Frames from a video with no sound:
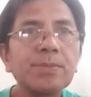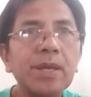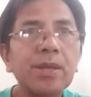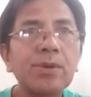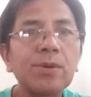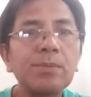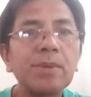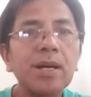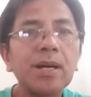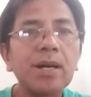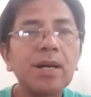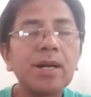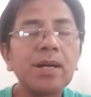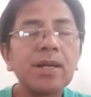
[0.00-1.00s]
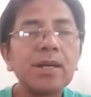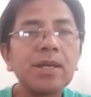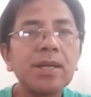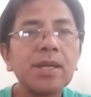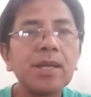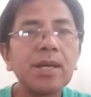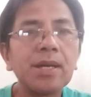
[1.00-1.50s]
mayroong mga
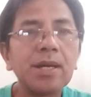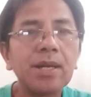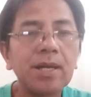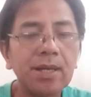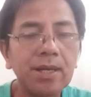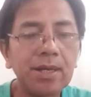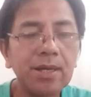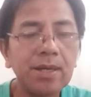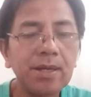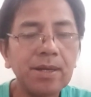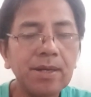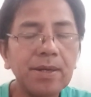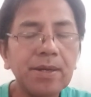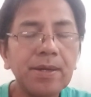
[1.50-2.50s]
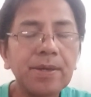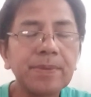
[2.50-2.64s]
uh,